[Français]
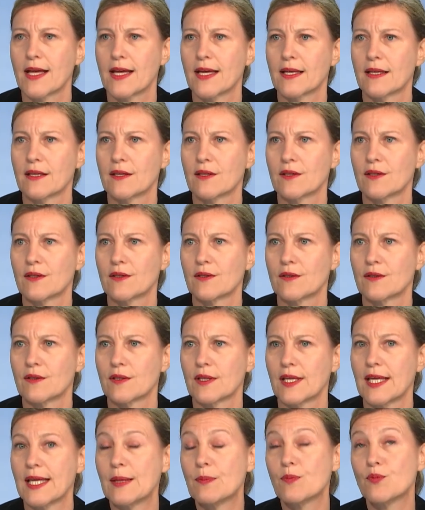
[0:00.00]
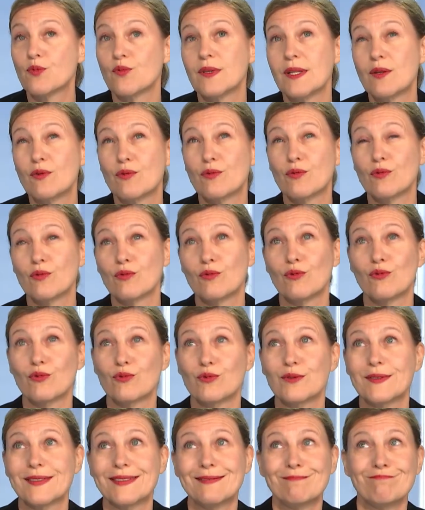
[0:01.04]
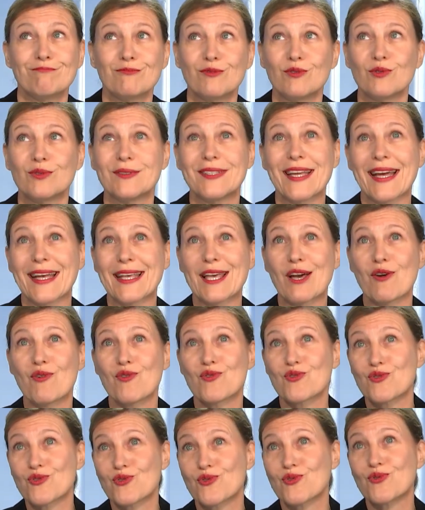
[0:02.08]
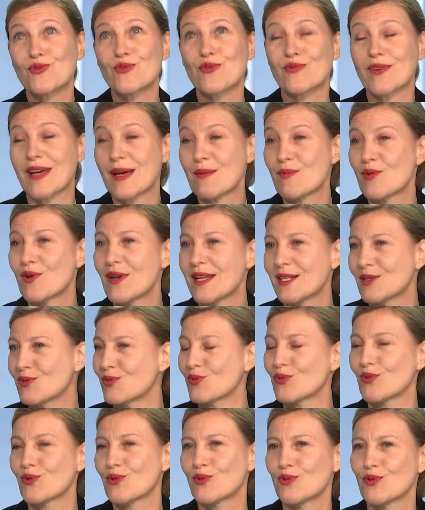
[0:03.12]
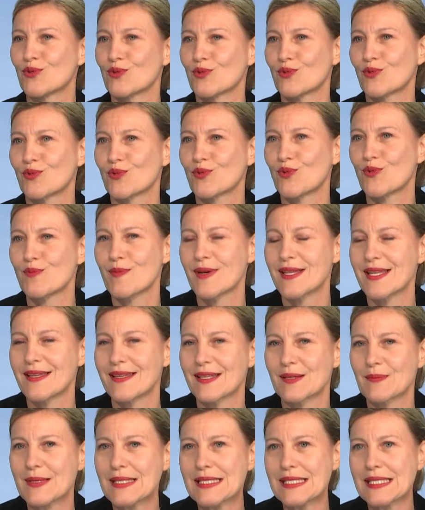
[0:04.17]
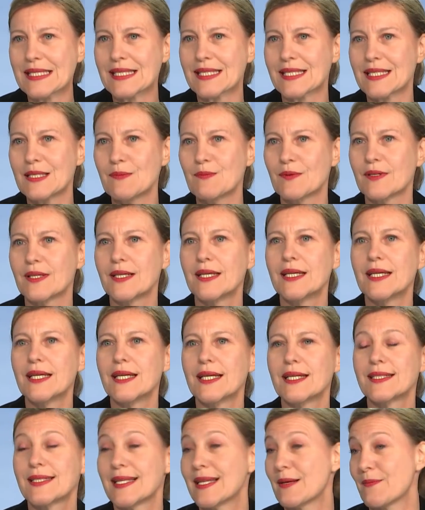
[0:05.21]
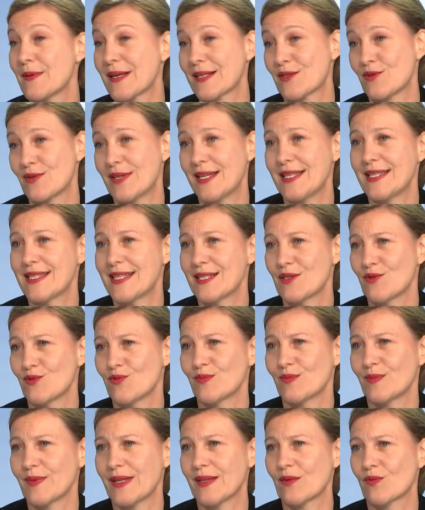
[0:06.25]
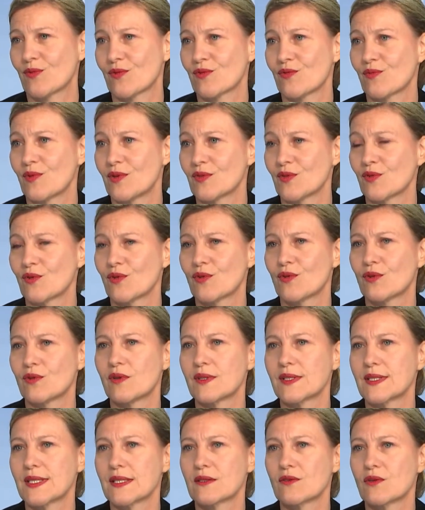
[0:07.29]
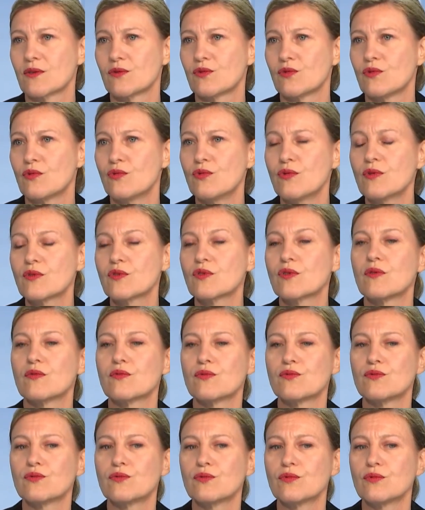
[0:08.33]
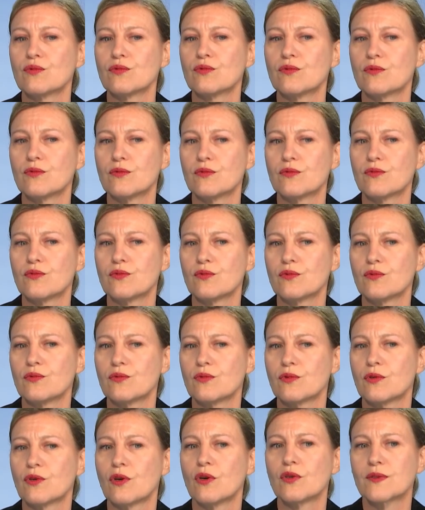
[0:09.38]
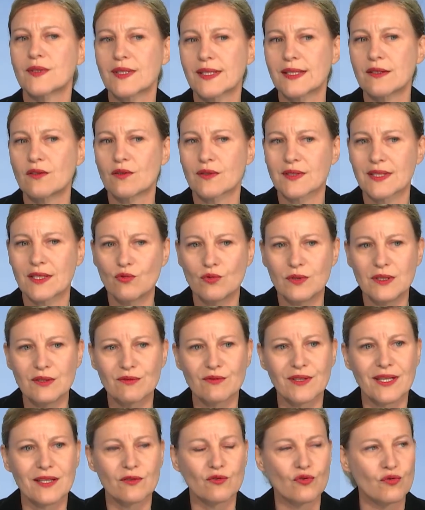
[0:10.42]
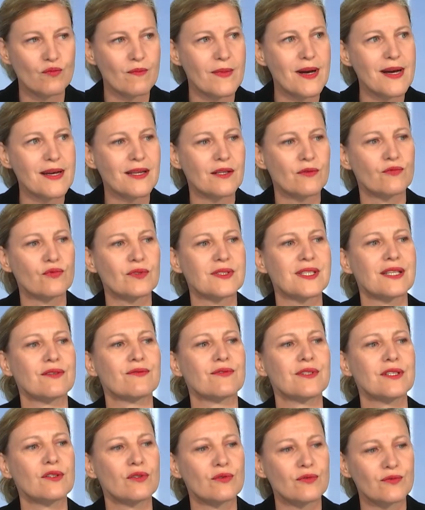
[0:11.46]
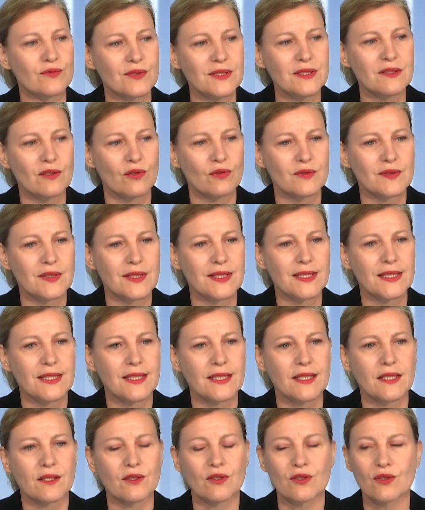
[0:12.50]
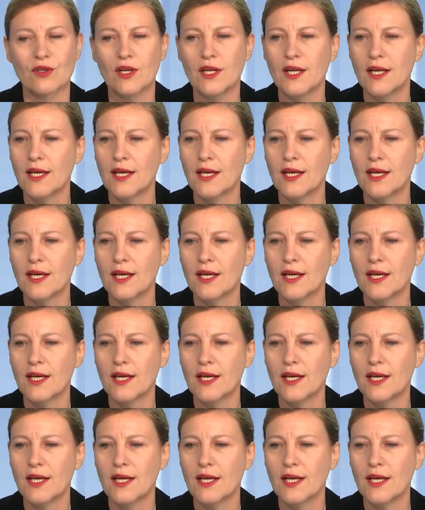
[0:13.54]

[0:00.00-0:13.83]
Euh, et puis le, le, dernier enjeu, vraiment là, sur, qu'on mène avec mes équipes, c'est la personnalisation. Parce que je pense que dans le secteur du luxe, quand vous, vous rentrez dans un univers de marque, vous avez envie de rentrer euh,